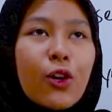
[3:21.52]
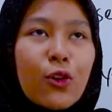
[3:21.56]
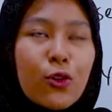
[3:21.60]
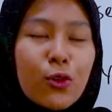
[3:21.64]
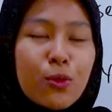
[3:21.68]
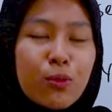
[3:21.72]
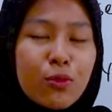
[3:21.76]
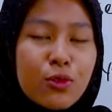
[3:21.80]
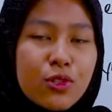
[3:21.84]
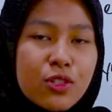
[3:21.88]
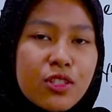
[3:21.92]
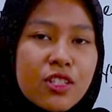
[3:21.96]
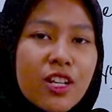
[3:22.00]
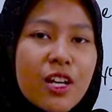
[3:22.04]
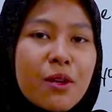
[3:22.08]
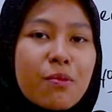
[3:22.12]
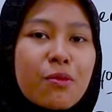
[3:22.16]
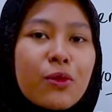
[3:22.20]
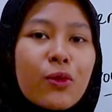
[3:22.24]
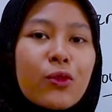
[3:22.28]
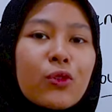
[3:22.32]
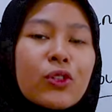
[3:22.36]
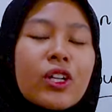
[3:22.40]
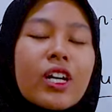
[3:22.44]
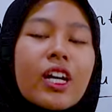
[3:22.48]
Rumusnya
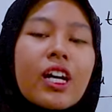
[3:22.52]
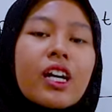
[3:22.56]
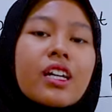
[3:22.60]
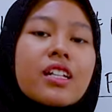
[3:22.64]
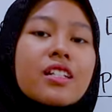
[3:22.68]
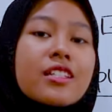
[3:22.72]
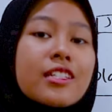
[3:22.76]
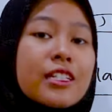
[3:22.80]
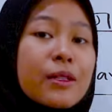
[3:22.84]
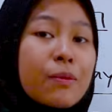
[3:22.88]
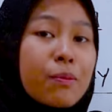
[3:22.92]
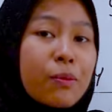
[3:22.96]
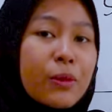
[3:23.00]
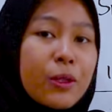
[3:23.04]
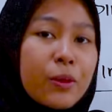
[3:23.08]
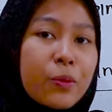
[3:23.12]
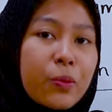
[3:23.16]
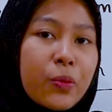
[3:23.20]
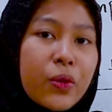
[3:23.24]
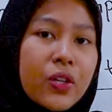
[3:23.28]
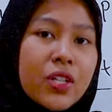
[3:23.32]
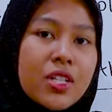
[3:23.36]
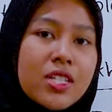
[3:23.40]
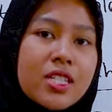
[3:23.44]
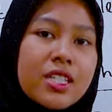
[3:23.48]
menggunakan simple
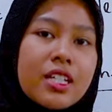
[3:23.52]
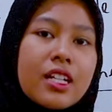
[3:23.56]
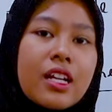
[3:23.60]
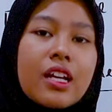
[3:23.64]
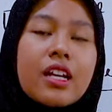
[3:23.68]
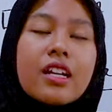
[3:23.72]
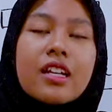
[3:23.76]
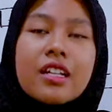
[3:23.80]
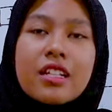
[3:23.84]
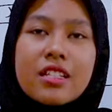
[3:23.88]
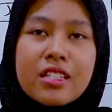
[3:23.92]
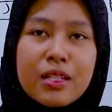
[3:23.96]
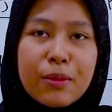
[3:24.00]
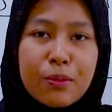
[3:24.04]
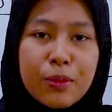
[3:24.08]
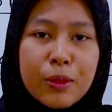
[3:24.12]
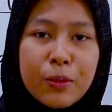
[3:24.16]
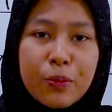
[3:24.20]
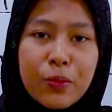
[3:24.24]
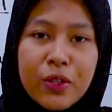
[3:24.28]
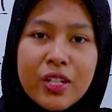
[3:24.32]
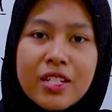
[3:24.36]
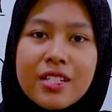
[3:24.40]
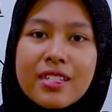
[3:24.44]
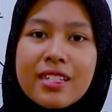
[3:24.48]
present. Simple
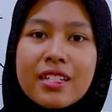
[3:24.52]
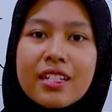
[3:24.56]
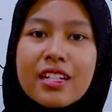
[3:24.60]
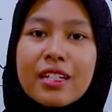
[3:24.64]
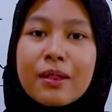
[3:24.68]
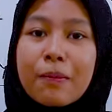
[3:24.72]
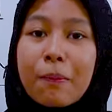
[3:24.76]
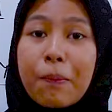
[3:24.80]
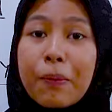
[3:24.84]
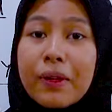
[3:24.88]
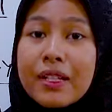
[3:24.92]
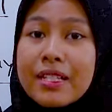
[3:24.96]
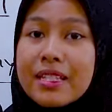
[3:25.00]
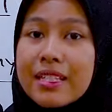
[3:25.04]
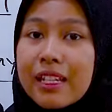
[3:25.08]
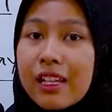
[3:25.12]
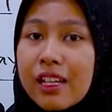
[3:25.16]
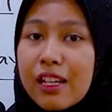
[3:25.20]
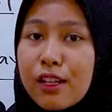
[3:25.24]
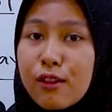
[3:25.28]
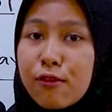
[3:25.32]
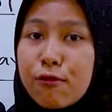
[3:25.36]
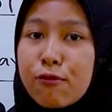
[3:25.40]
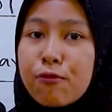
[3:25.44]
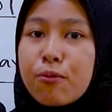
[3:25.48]
present plus
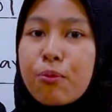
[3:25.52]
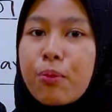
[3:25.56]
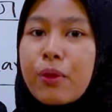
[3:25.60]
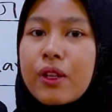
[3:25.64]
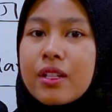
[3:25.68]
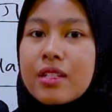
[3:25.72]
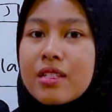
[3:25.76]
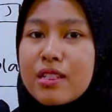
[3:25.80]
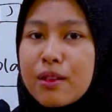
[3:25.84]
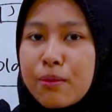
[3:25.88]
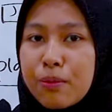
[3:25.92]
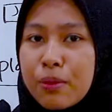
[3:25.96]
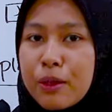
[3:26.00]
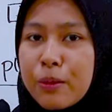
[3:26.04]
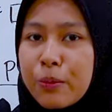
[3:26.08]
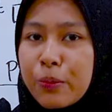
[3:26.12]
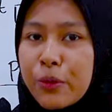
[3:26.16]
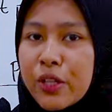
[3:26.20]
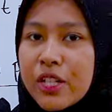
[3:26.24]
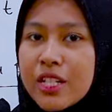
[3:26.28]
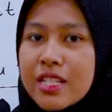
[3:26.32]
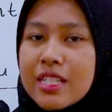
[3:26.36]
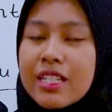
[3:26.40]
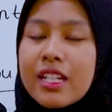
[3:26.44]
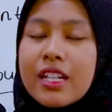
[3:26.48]
if plus simple
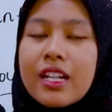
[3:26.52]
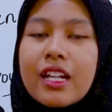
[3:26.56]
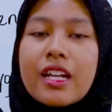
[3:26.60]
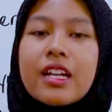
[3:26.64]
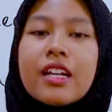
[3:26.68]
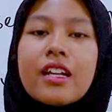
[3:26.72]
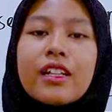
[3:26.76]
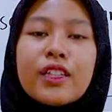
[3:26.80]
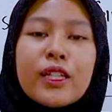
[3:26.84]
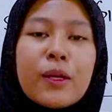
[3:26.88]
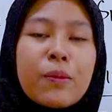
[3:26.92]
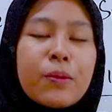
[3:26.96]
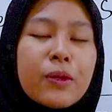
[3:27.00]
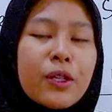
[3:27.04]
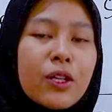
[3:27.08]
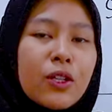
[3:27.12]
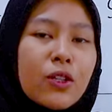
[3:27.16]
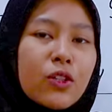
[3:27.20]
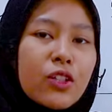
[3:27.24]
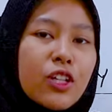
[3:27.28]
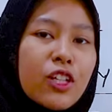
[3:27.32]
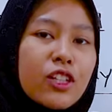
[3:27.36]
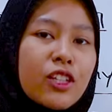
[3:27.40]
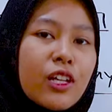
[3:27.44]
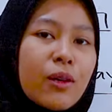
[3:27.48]
present. Tapi
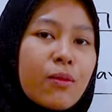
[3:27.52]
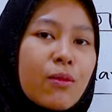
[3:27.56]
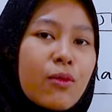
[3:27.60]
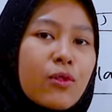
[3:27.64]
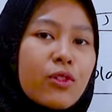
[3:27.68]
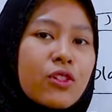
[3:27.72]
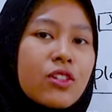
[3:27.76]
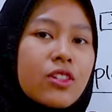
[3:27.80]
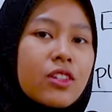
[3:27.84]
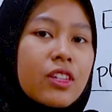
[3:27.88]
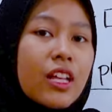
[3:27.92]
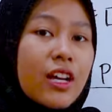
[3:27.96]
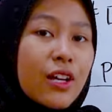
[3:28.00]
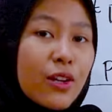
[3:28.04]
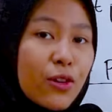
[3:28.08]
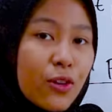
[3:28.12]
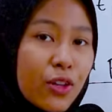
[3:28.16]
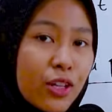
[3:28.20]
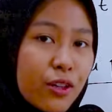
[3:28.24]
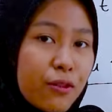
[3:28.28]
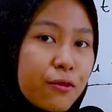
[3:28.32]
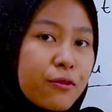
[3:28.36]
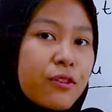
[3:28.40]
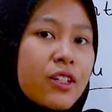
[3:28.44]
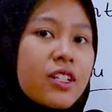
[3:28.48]
kalau kita mau taruh
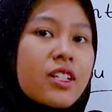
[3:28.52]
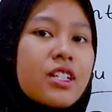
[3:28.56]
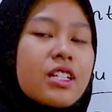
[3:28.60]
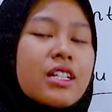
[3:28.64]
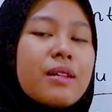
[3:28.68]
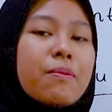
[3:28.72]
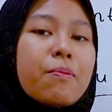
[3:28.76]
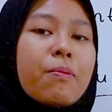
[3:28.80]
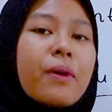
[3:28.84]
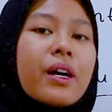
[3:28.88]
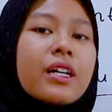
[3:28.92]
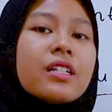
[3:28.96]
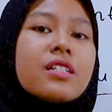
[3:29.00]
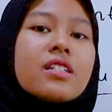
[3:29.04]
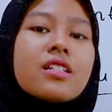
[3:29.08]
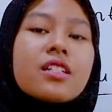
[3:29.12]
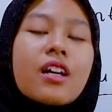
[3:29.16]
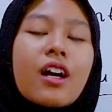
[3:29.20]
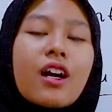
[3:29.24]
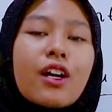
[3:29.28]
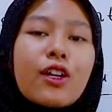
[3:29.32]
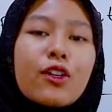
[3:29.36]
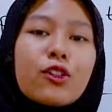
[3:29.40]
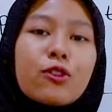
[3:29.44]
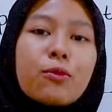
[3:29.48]
if-nya di depan,
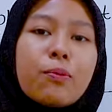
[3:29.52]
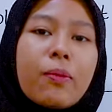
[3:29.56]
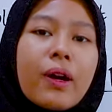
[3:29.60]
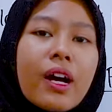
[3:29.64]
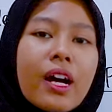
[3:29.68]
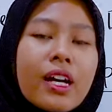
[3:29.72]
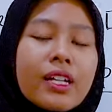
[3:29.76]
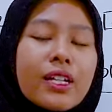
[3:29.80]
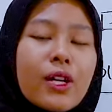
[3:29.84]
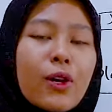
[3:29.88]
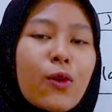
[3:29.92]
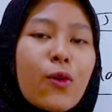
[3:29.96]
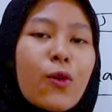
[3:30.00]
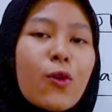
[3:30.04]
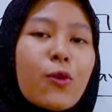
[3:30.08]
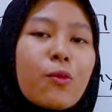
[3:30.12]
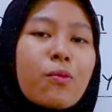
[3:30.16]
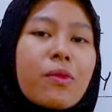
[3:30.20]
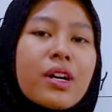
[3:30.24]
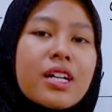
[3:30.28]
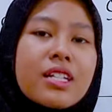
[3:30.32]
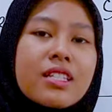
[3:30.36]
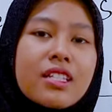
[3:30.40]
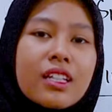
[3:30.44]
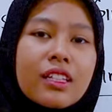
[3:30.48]
jangan lupa ada
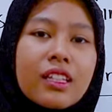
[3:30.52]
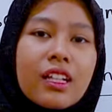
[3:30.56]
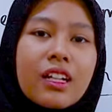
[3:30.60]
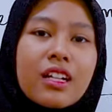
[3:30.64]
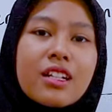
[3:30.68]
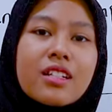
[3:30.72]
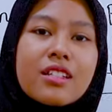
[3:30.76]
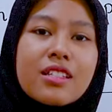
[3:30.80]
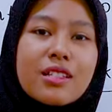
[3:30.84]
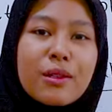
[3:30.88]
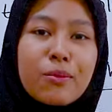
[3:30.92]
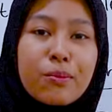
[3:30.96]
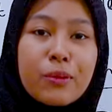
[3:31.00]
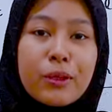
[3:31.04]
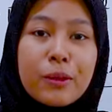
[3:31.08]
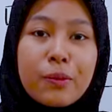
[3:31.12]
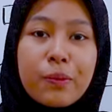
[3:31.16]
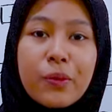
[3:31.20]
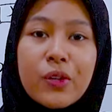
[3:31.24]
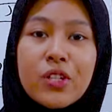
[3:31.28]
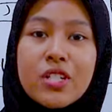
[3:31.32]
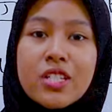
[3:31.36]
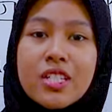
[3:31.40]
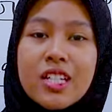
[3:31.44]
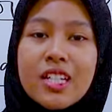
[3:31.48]
koma setelah simple
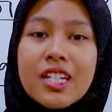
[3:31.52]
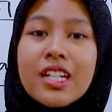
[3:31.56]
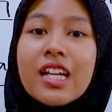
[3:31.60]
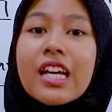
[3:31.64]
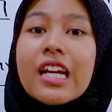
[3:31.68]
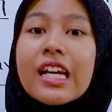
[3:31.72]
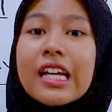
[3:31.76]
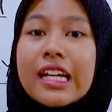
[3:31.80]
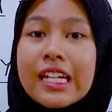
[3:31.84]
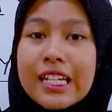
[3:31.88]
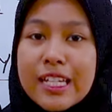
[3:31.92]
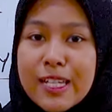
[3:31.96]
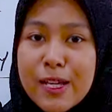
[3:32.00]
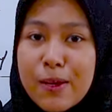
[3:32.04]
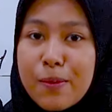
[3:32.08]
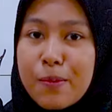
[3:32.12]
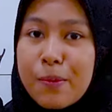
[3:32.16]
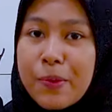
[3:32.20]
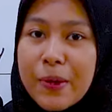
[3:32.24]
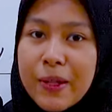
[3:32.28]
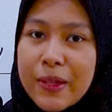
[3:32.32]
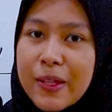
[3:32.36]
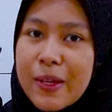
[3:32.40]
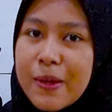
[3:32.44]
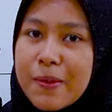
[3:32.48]
present yang
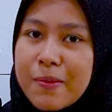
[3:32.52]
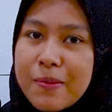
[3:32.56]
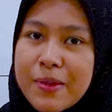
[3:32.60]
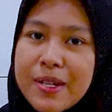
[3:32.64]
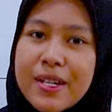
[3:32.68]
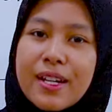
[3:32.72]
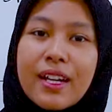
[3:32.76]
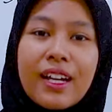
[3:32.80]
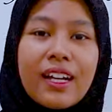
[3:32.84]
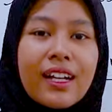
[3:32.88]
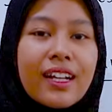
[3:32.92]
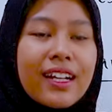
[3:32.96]
pertama.